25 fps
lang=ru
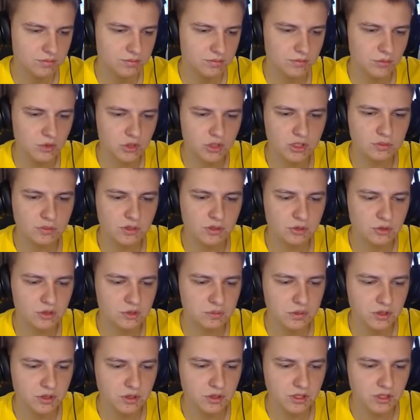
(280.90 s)
Может быть,
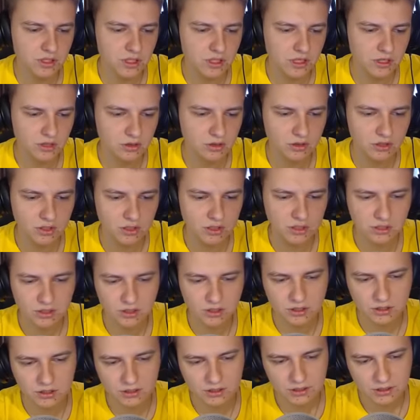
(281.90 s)
успею на три короны.
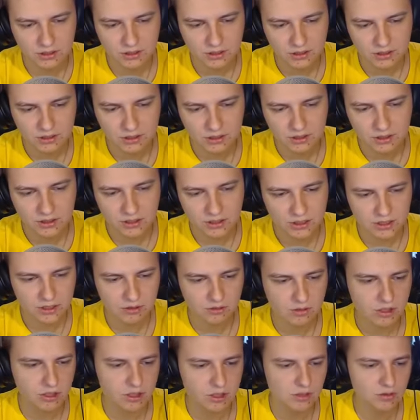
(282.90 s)

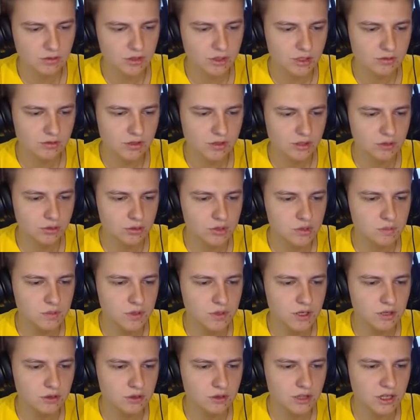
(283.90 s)
Давай, давай, давай,
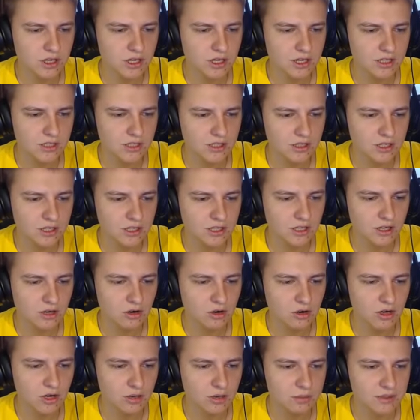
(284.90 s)
успею. Да, это три
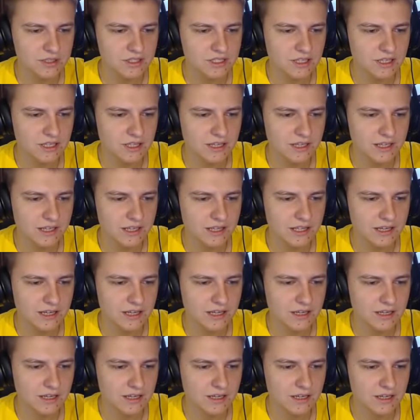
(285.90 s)
короны, пацаны,
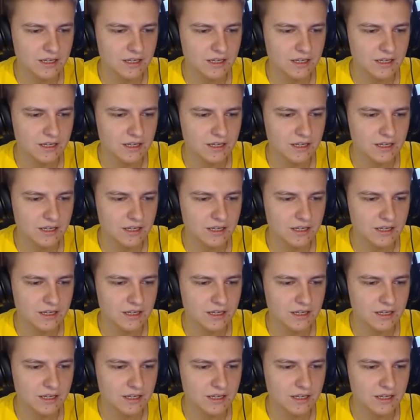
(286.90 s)
да.